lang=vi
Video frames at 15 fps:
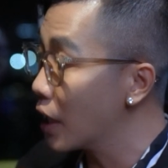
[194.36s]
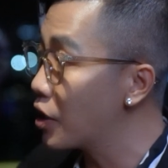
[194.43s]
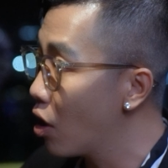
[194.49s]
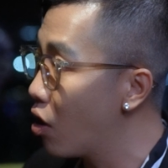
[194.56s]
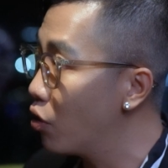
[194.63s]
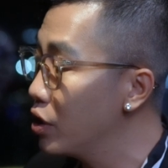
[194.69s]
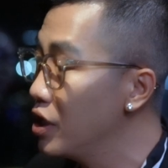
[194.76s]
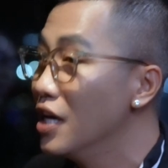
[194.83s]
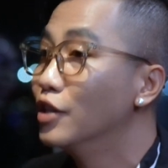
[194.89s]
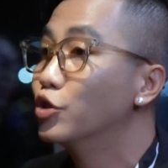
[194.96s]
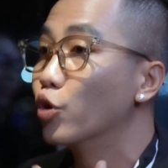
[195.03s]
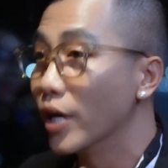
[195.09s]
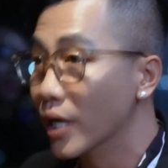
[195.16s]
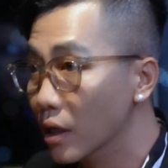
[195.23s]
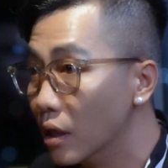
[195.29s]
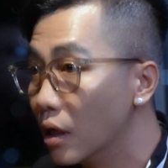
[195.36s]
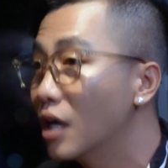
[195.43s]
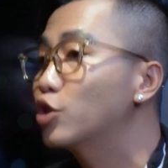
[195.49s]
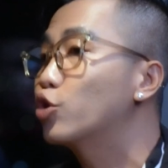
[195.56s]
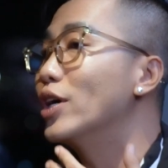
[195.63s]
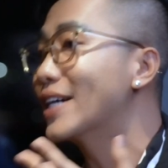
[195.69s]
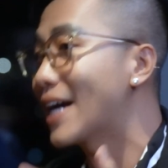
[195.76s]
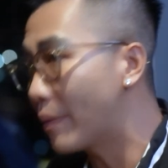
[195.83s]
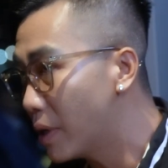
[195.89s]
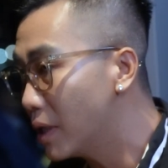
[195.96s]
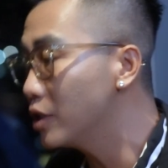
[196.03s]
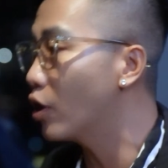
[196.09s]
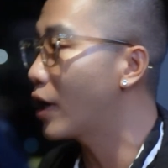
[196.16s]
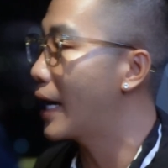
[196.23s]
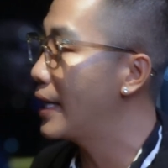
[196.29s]
kết nối truyền lửa truyền cảm
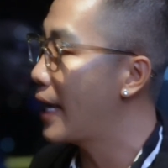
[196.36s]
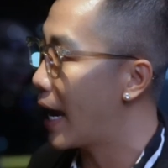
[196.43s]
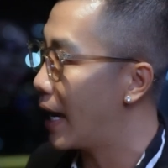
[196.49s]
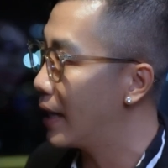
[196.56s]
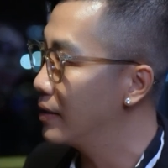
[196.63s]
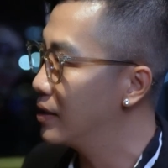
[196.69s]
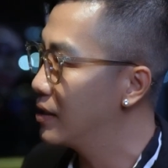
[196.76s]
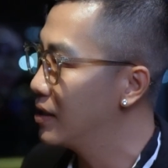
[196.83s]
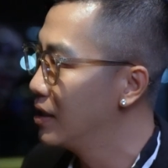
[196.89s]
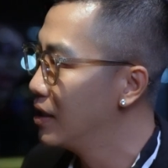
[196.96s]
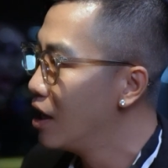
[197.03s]
hứng cho khán giả nữa